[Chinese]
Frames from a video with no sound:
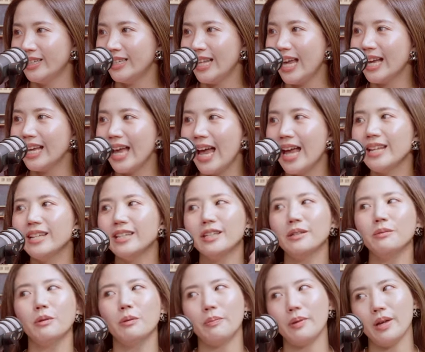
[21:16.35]
它开的
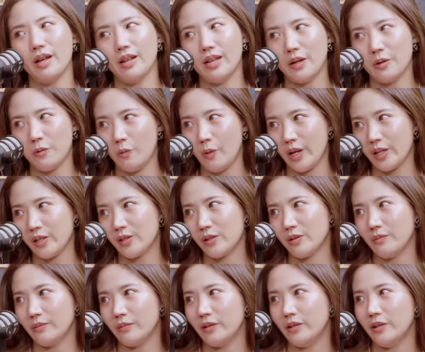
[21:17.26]
那么漂亮，为
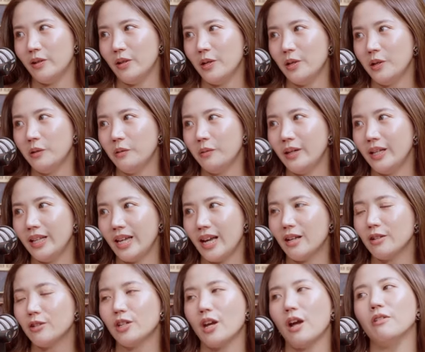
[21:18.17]
什么？为了
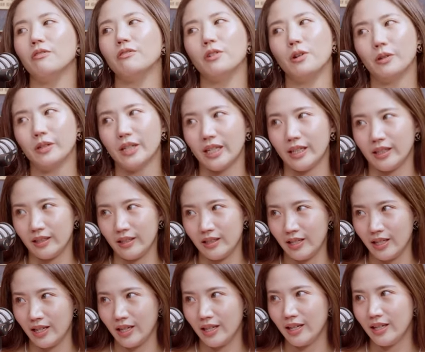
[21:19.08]
要招蜂引
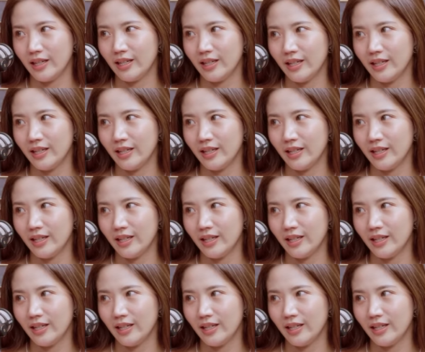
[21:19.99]
蝶，